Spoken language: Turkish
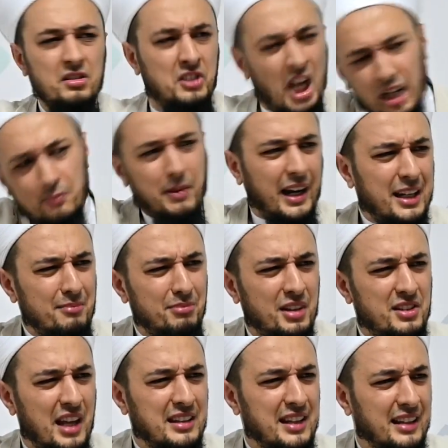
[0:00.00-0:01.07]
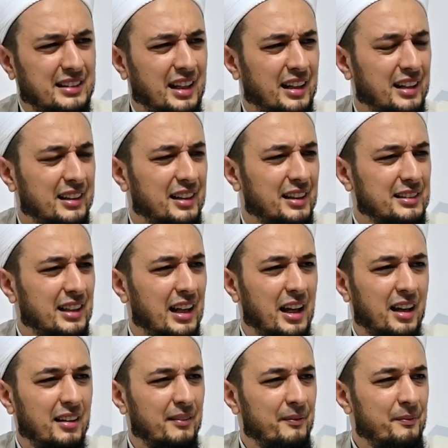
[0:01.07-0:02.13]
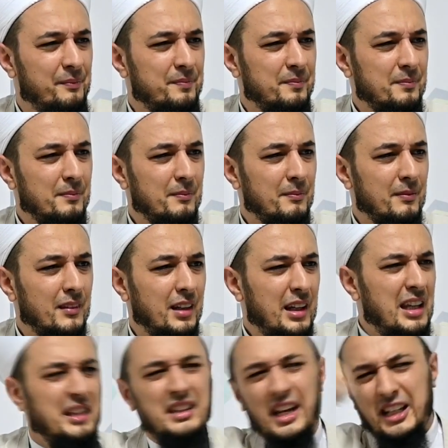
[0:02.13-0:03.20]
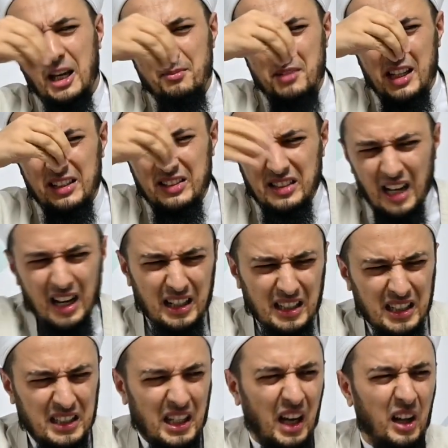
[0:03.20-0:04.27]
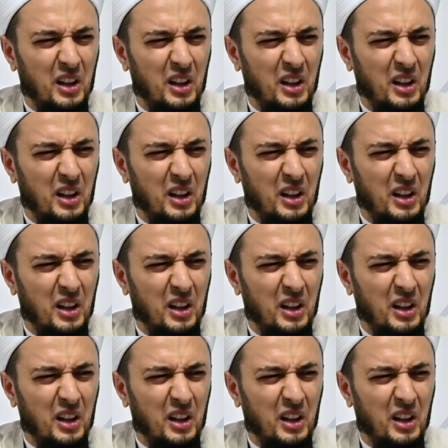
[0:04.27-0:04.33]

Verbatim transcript: Çık bakayım bir cennetten Allah'a. Teala inneke mines sagirin.